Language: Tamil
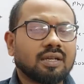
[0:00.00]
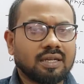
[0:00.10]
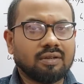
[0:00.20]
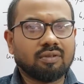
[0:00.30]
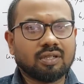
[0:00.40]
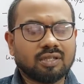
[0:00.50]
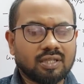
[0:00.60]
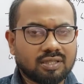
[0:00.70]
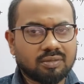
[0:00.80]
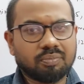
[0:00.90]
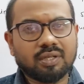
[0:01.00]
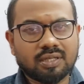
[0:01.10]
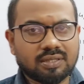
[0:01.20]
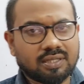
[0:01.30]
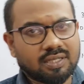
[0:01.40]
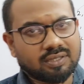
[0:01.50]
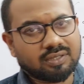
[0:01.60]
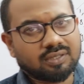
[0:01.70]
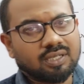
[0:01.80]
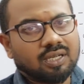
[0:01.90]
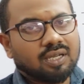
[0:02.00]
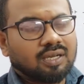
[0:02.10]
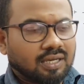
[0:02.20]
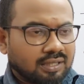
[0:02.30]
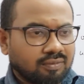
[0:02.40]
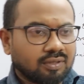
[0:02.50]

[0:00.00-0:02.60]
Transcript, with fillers: நினவங்கள் ரியாக்ஷன் பெர்கின்ஸ் ரியாக்ஷன் அதை